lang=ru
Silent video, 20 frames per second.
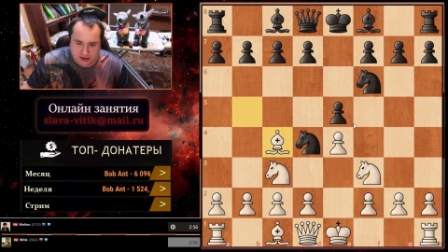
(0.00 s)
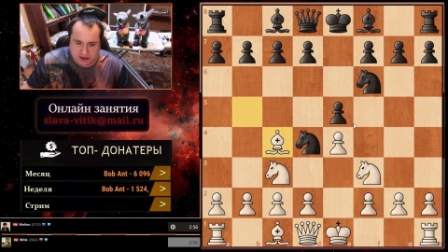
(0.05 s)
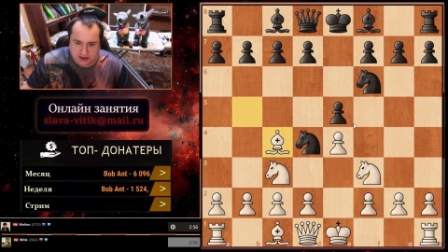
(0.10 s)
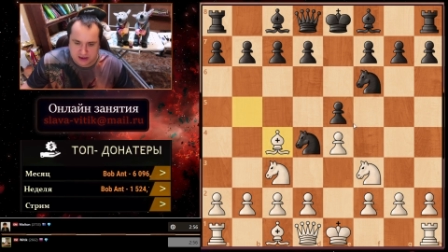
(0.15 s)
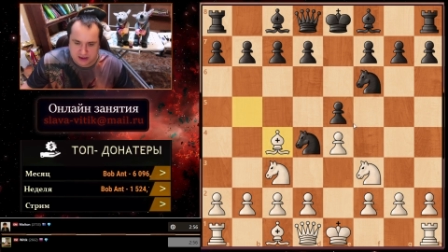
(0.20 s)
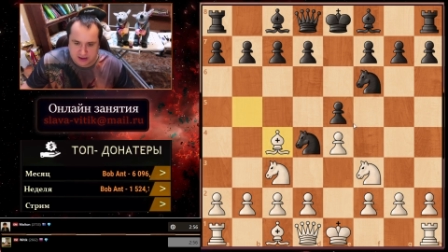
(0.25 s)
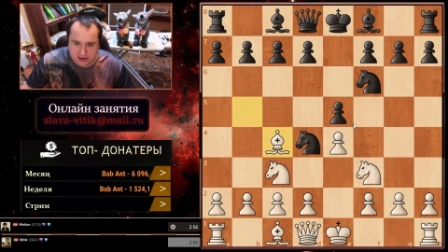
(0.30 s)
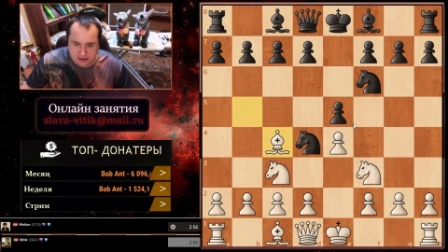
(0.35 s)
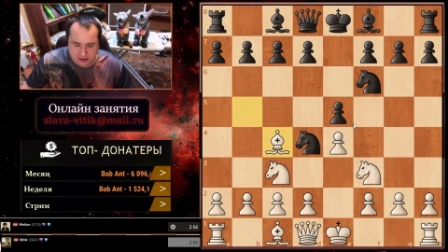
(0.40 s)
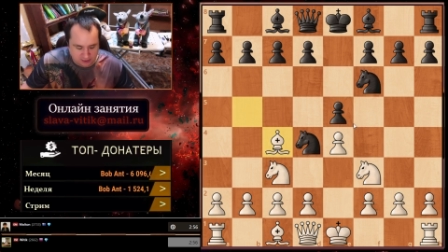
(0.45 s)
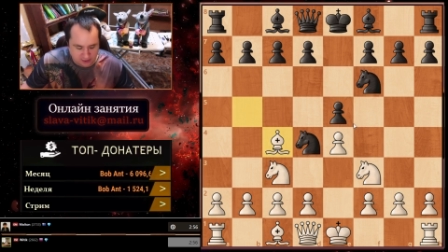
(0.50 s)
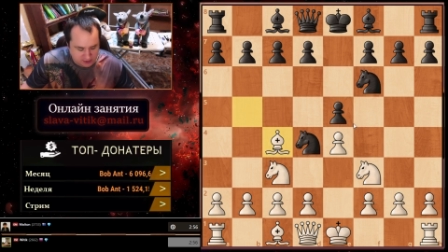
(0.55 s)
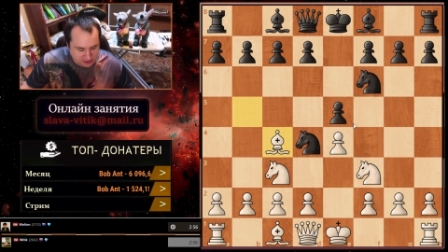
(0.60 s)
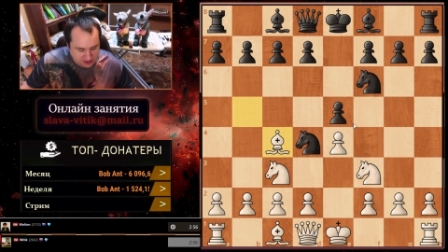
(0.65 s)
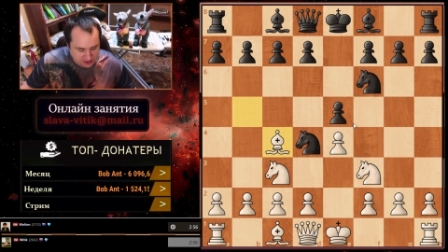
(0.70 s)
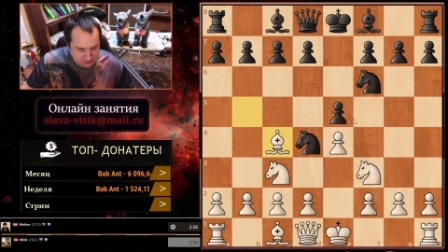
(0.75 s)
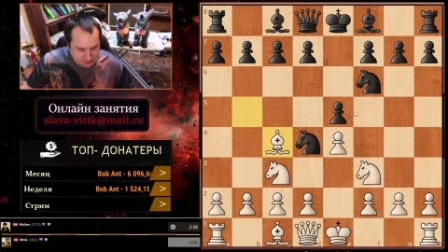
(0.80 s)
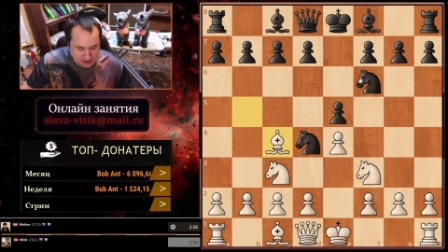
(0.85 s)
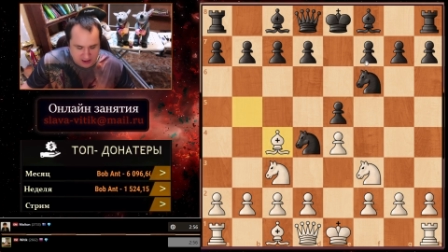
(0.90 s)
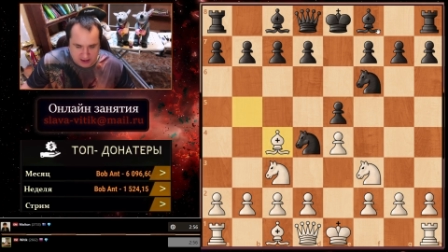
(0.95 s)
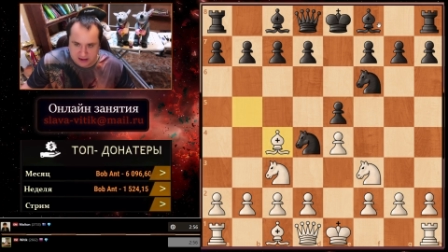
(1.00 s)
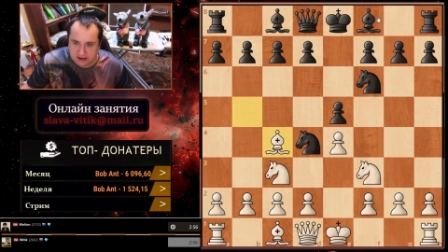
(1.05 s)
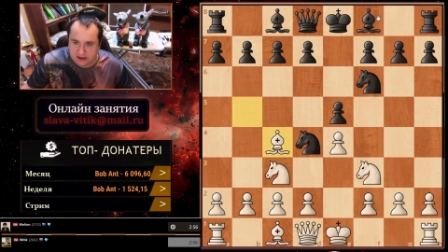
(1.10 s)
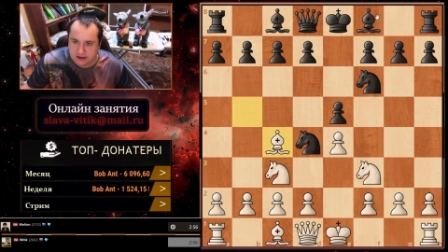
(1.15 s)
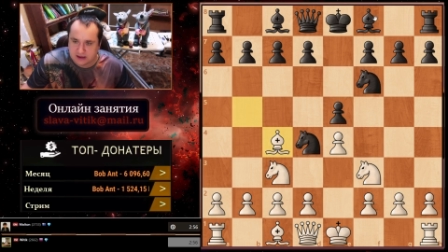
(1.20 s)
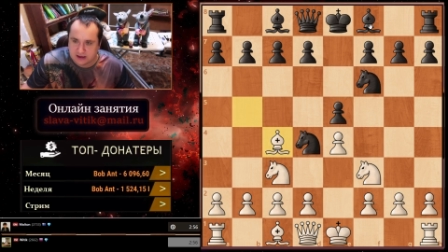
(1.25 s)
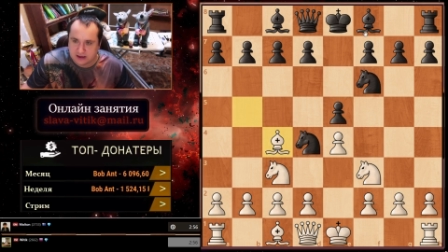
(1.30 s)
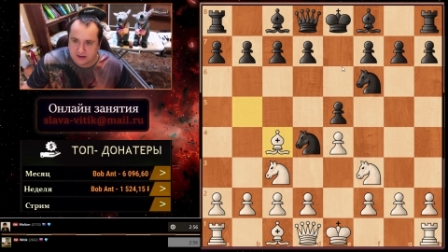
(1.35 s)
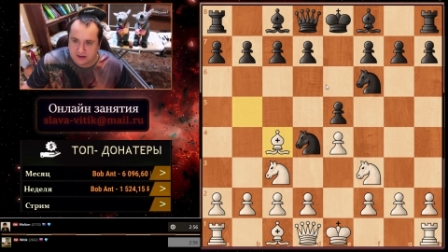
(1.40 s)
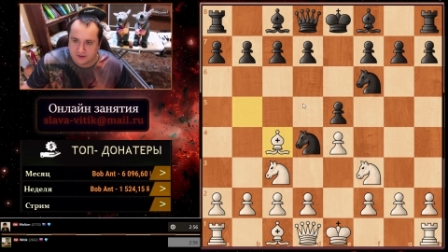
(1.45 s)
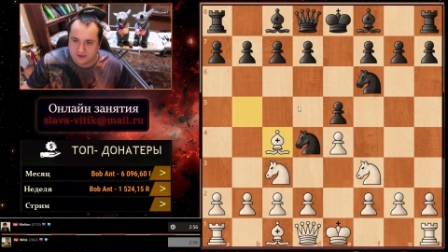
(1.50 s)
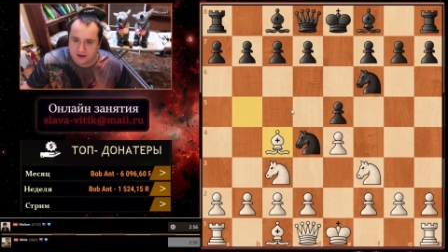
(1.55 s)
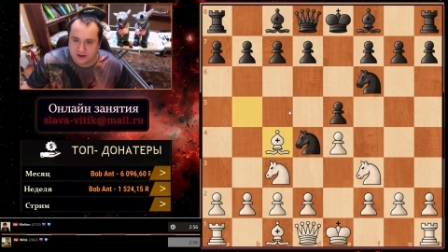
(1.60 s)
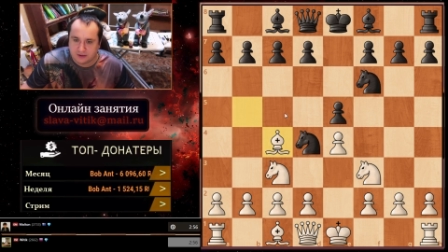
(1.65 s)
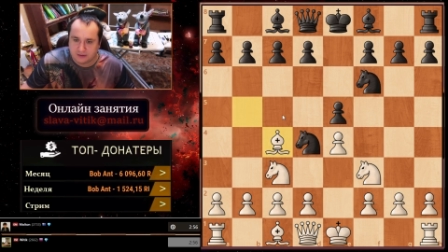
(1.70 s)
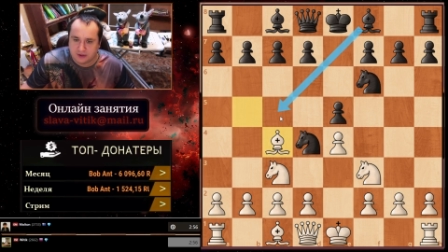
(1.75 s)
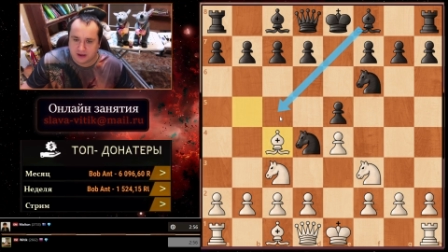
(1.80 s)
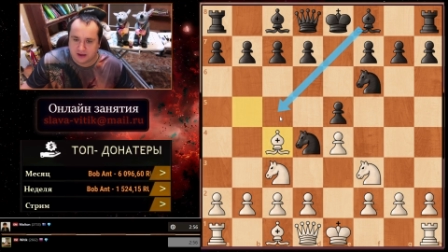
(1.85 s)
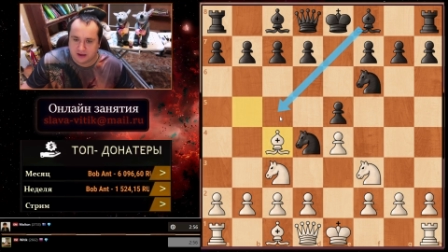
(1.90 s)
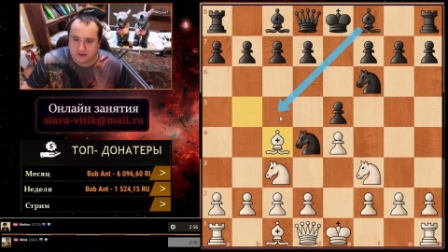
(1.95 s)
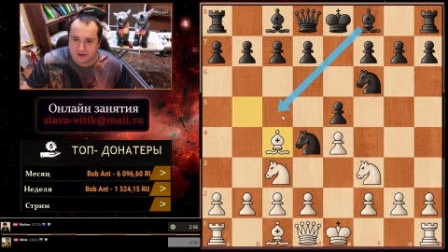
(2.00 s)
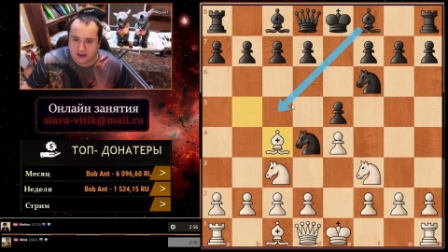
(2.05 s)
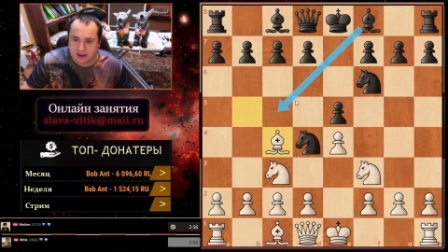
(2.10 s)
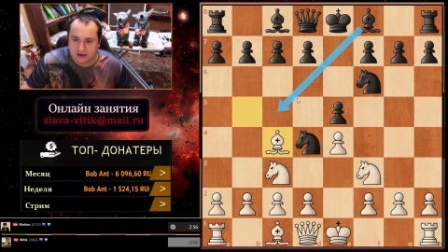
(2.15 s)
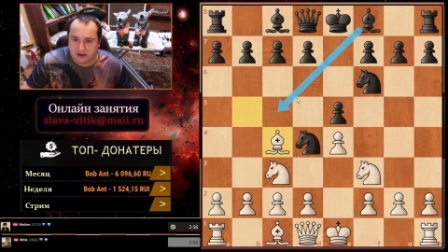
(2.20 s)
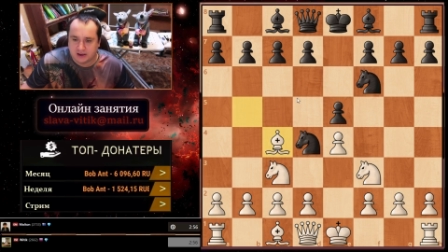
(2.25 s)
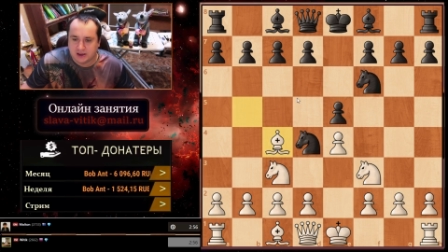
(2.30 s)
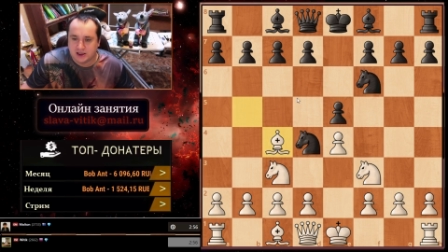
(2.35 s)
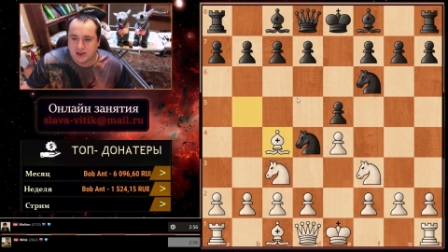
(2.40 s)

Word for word: здесь отнюдь не обязаны идти в гамбитный вариант.